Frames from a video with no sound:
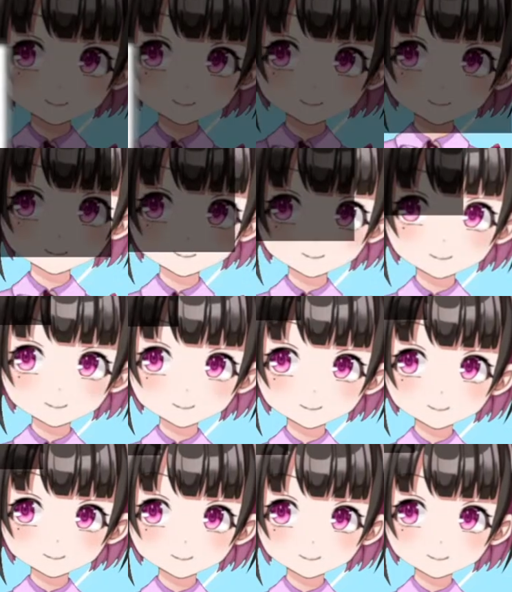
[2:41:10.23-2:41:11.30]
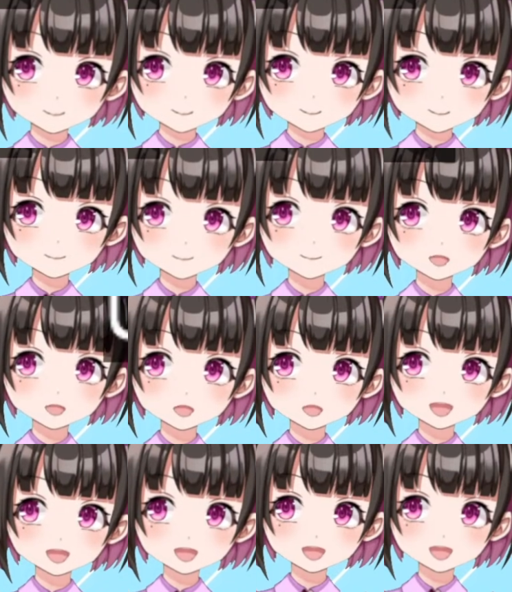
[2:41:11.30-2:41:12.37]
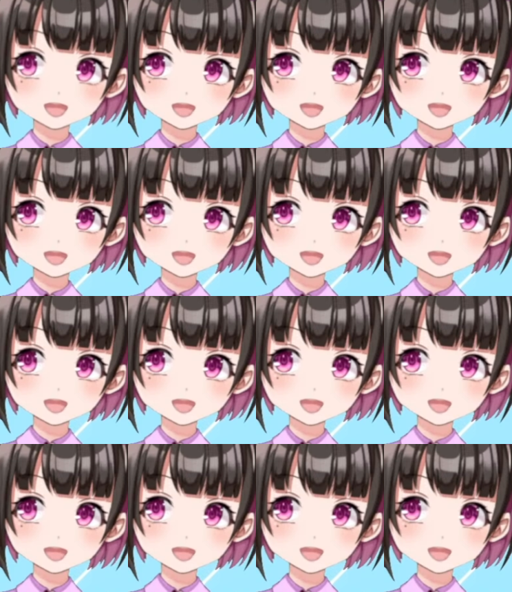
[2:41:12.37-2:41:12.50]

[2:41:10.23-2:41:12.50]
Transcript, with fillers: いや、素晴らしいですね。